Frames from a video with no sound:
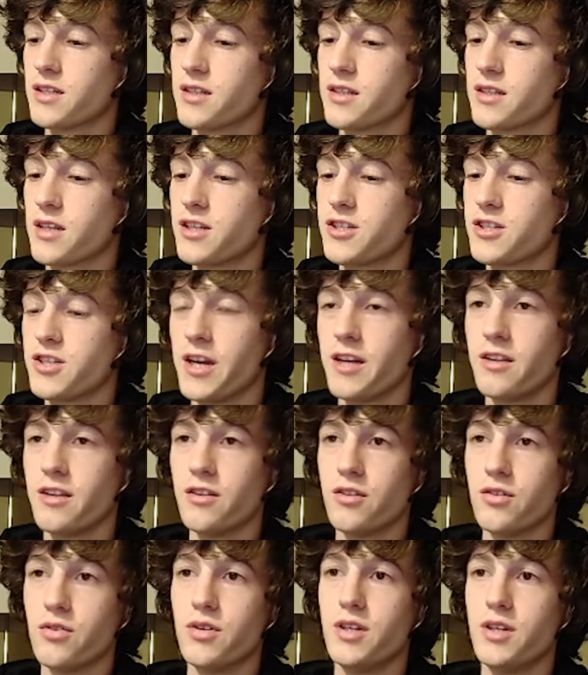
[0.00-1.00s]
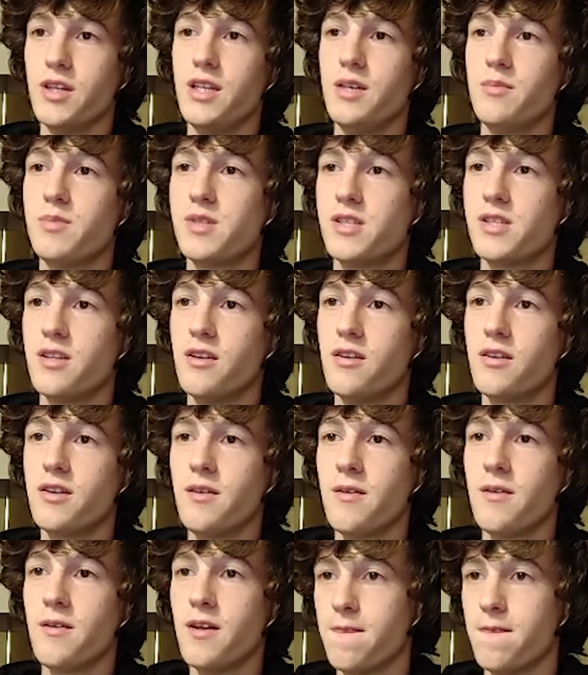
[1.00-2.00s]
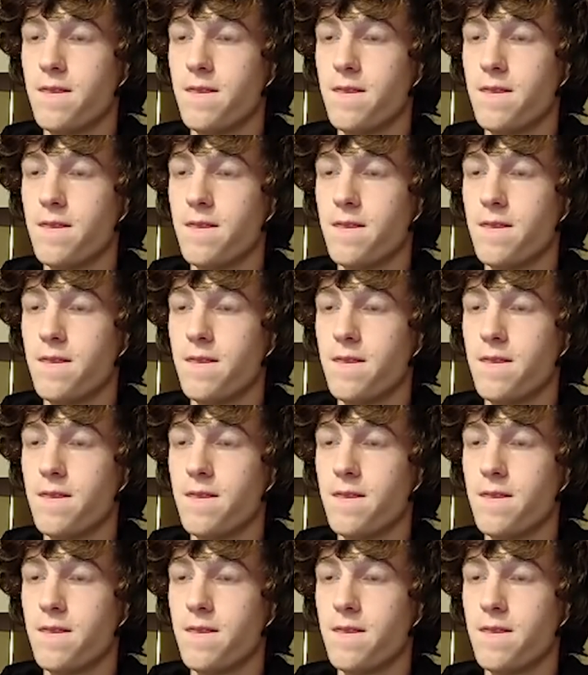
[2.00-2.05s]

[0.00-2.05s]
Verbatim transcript: 300 in Y,